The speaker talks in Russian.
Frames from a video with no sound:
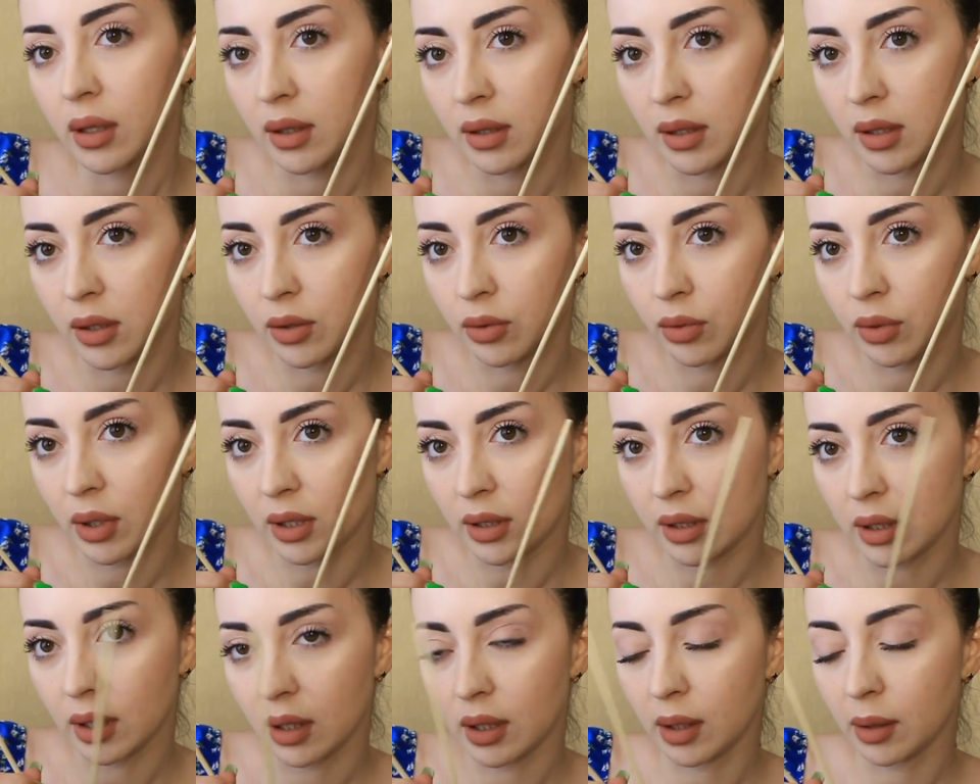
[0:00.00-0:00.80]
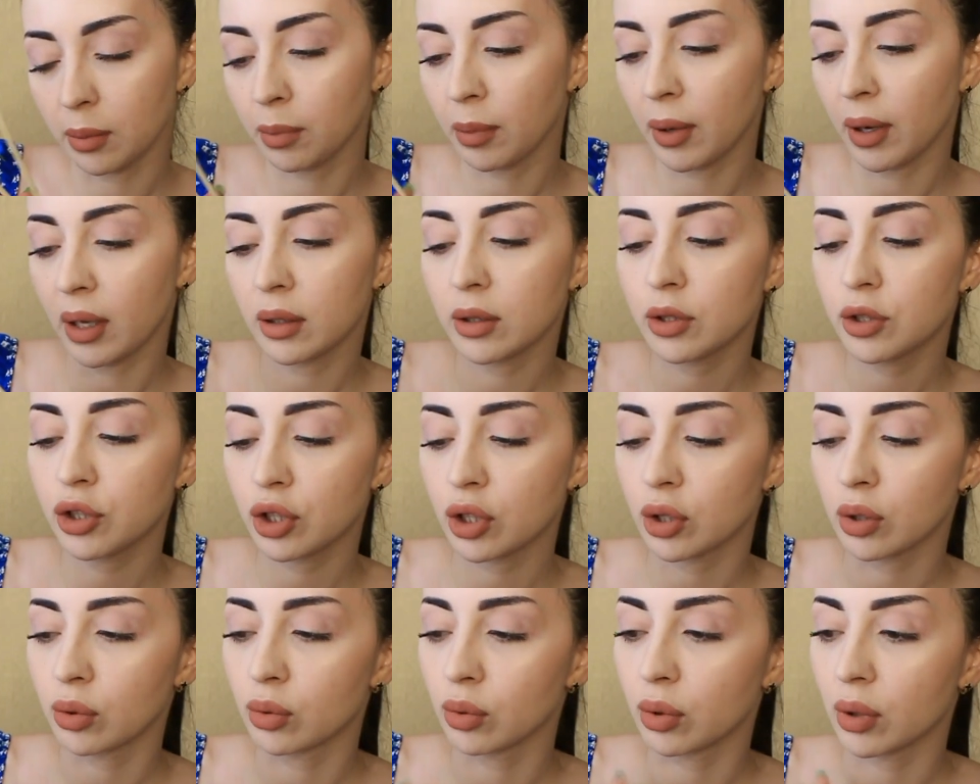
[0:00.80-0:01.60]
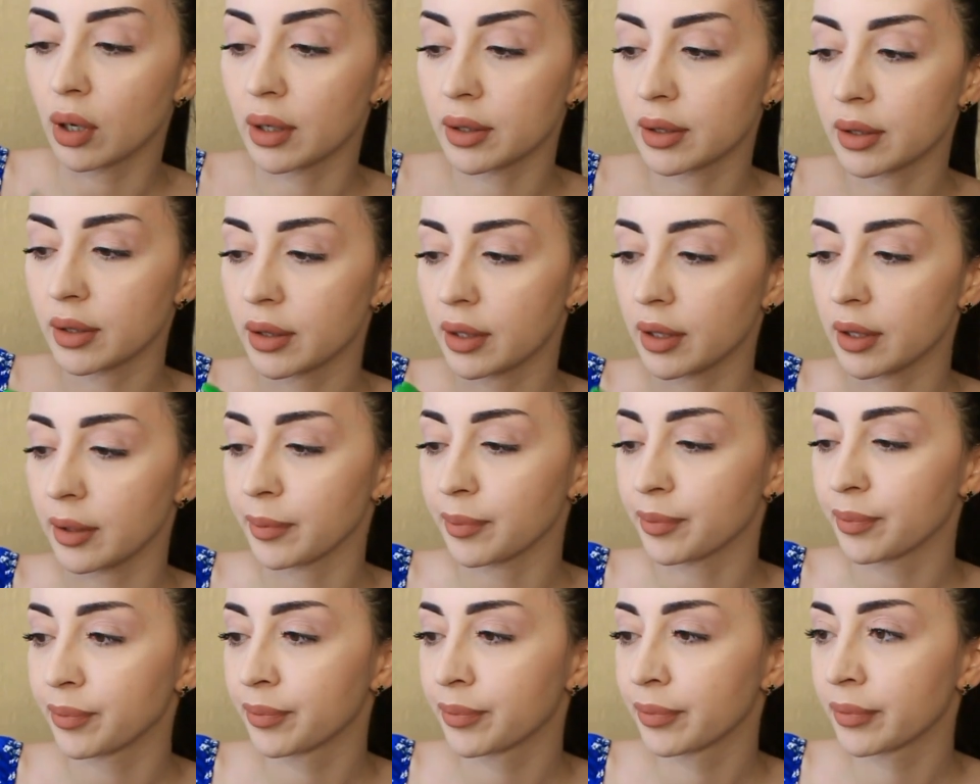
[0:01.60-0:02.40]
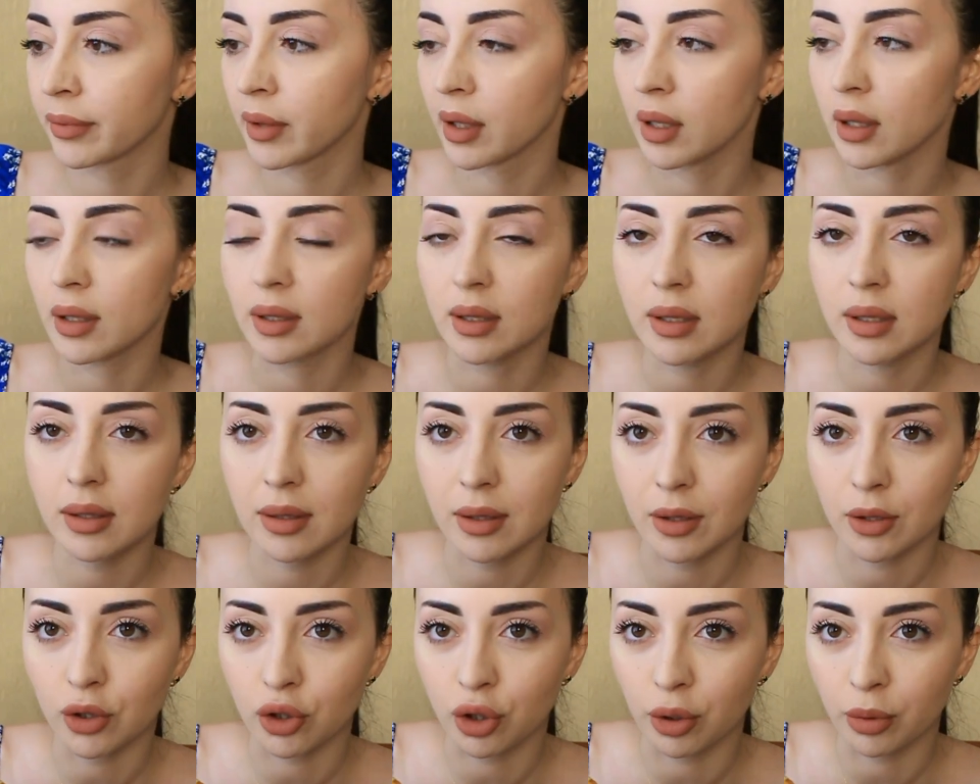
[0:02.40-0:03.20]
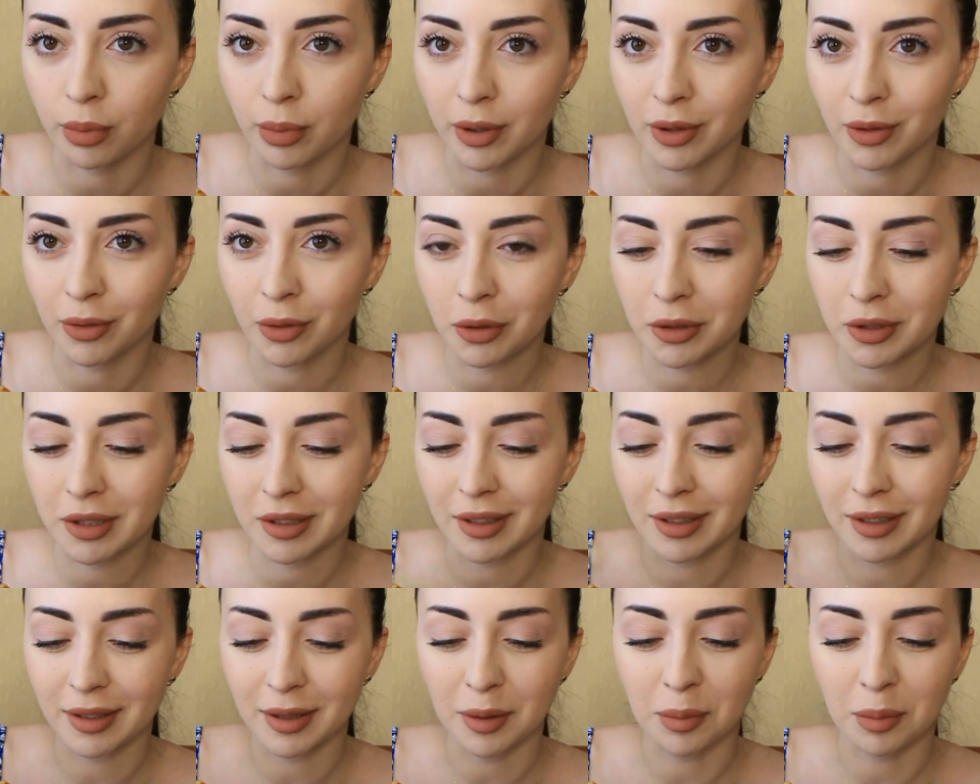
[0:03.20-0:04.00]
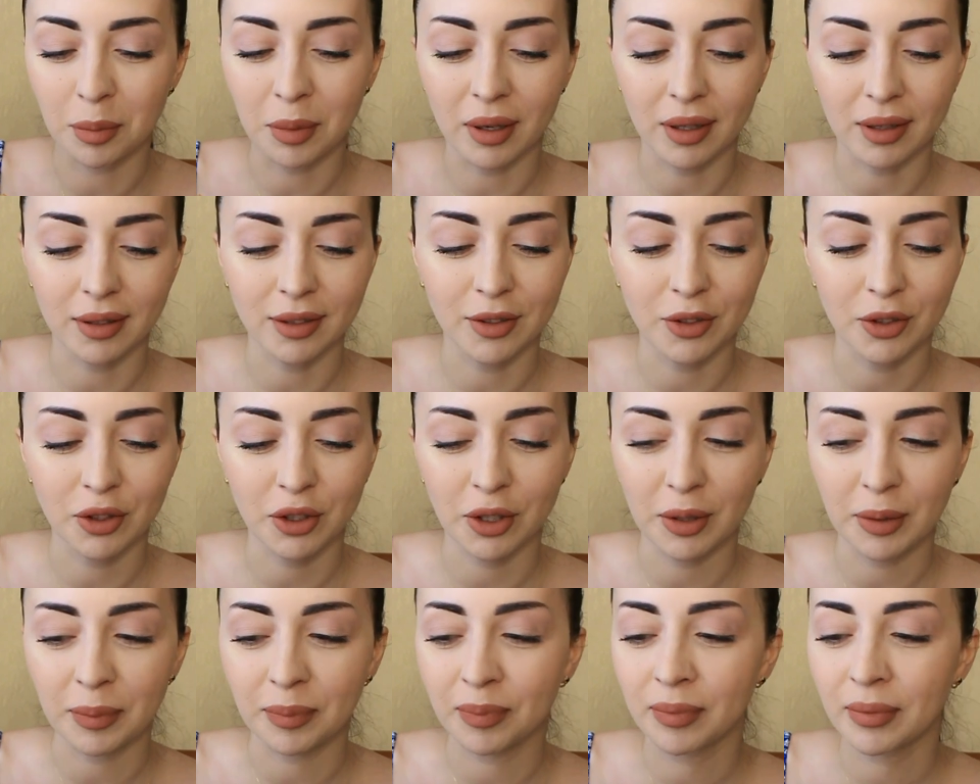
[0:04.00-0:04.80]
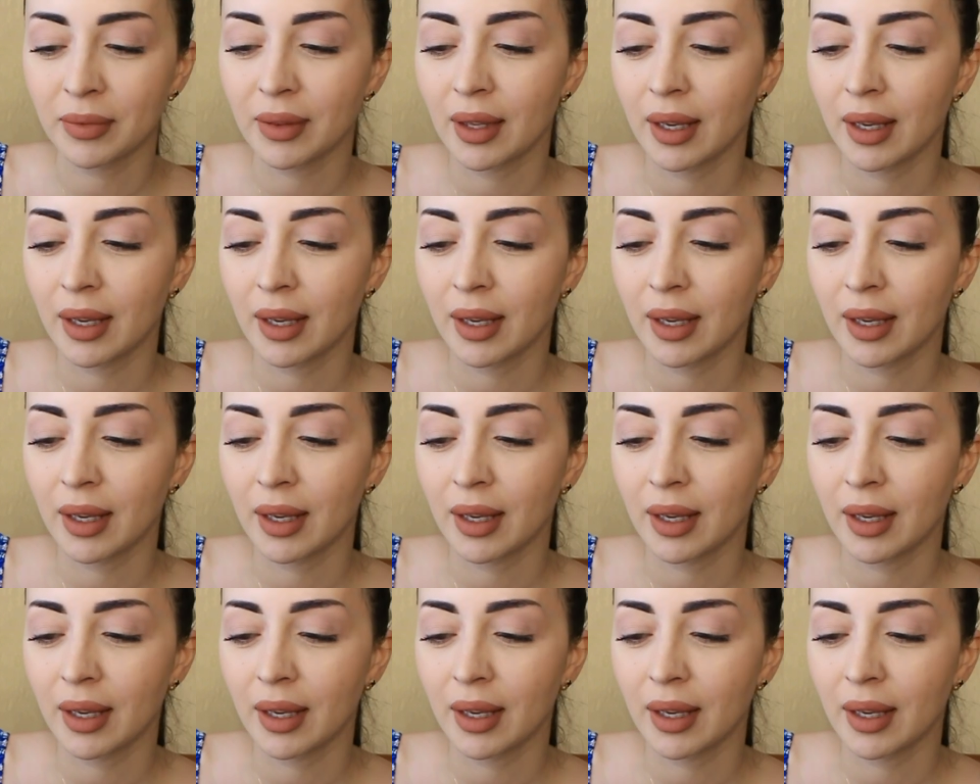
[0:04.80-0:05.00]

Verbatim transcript: Здесь у нас такие палочки дурацкие, единственное, что подводит, это палочки.